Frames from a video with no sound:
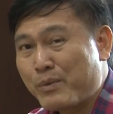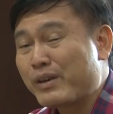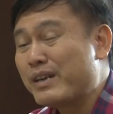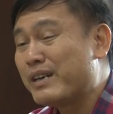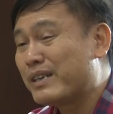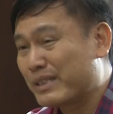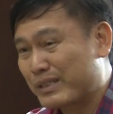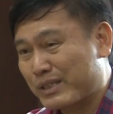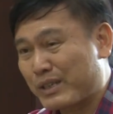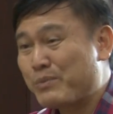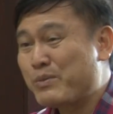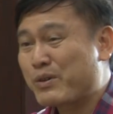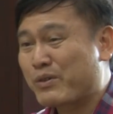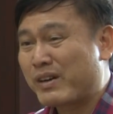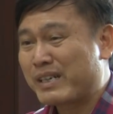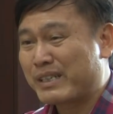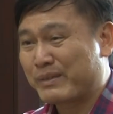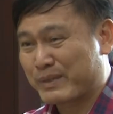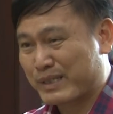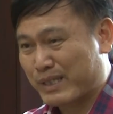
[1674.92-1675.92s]
mỗi người thì sẽ có một
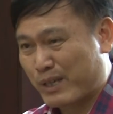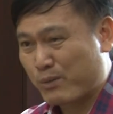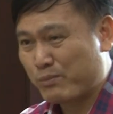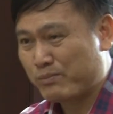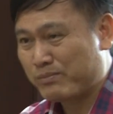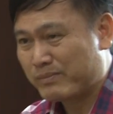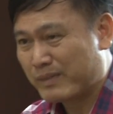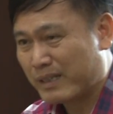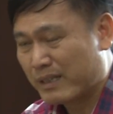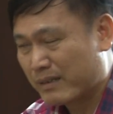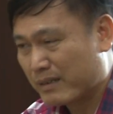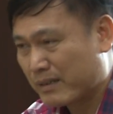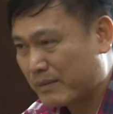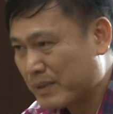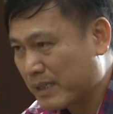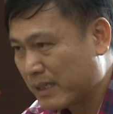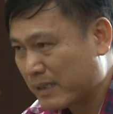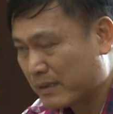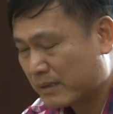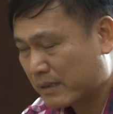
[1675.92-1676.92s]
quan điểm sống và có
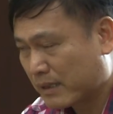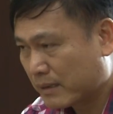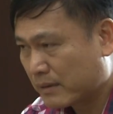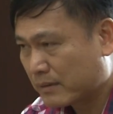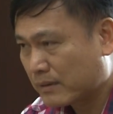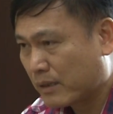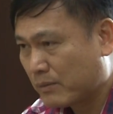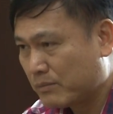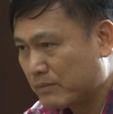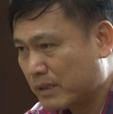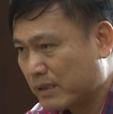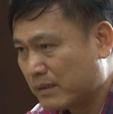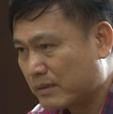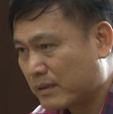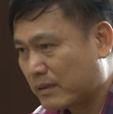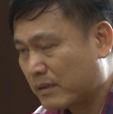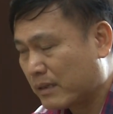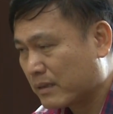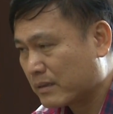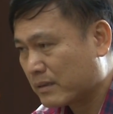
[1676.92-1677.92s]
người thì sẽ sống thì
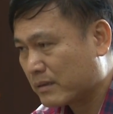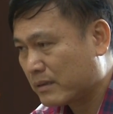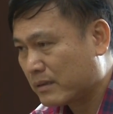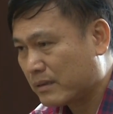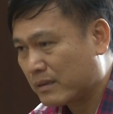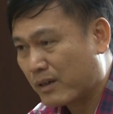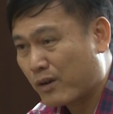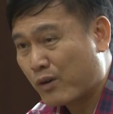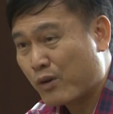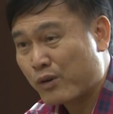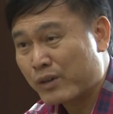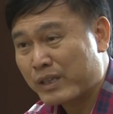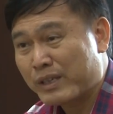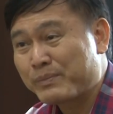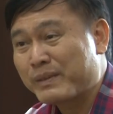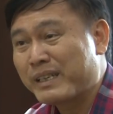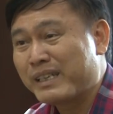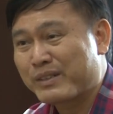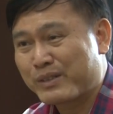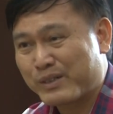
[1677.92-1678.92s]
sẽ là chỉ lo
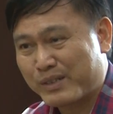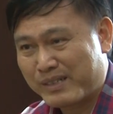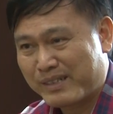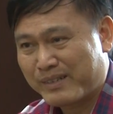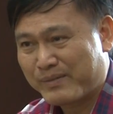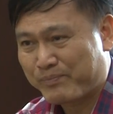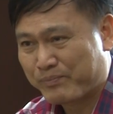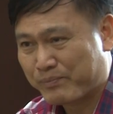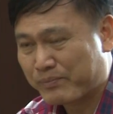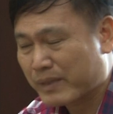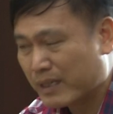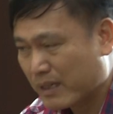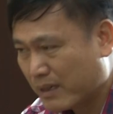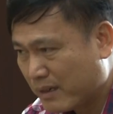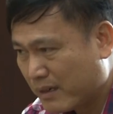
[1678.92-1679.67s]
kiếm tiền thôi ừ.